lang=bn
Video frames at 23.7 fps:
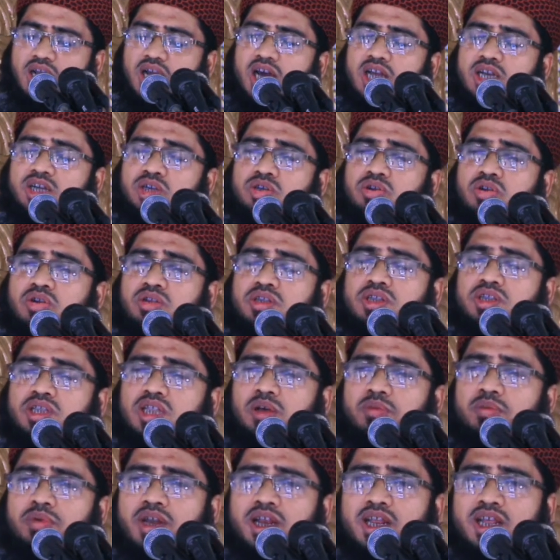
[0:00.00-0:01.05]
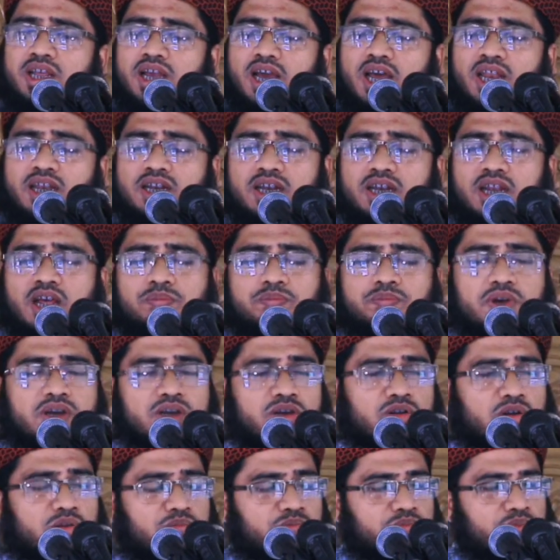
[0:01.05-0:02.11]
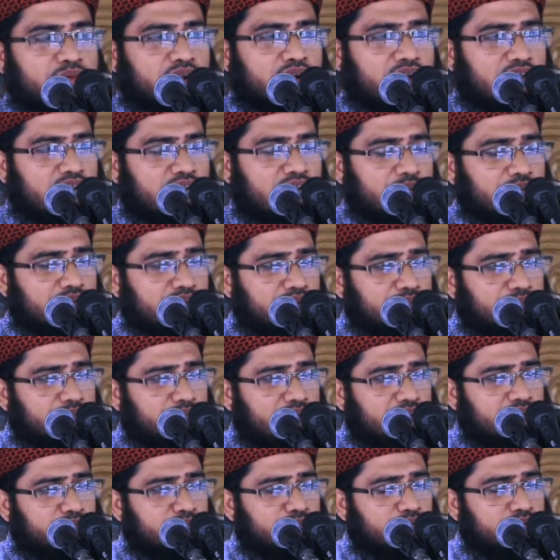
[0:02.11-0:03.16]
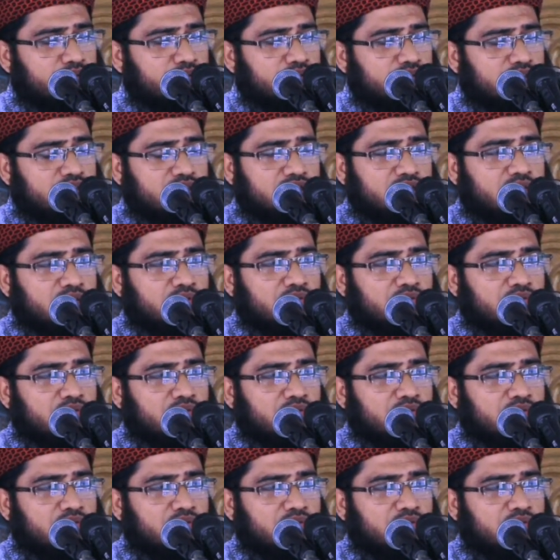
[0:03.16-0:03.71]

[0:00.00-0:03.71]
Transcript: আর সন্ধ্যাবেলায় আল্লাহ পাক রব্বুল আলমিন পেট পূর্তি